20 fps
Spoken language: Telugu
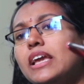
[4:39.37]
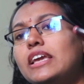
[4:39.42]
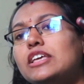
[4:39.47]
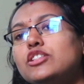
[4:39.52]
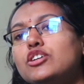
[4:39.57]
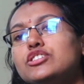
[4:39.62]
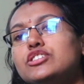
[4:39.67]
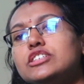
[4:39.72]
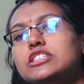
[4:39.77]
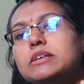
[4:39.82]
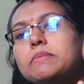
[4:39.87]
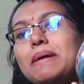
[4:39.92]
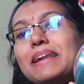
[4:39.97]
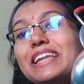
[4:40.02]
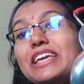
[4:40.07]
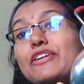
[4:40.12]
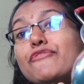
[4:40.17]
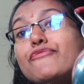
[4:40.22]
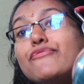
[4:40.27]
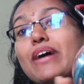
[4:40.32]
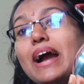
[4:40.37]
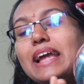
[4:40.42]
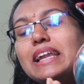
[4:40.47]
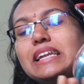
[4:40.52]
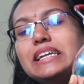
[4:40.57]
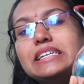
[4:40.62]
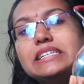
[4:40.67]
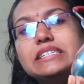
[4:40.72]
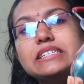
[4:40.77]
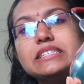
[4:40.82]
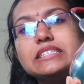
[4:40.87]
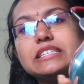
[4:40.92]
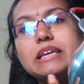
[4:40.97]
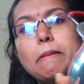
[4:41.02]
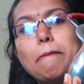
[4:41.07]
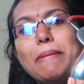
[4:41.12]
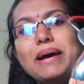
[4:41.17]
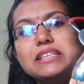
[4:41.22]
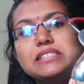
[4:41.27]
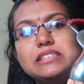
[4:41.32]
ఇది వచ్చేసి మనకి ఫైవ్ లీటర్స్
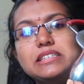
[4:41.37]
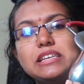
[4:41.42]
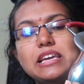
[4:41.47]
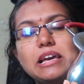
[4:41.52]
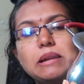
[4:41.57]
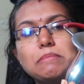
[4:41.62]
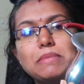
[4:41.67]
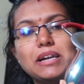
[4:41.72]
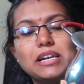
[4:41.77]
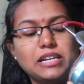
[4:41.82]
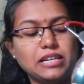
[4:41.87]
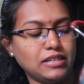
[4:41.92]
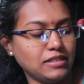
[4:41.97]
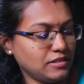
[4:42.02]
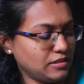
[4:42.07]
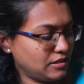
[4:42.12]
కెపాసిటీ అనమాట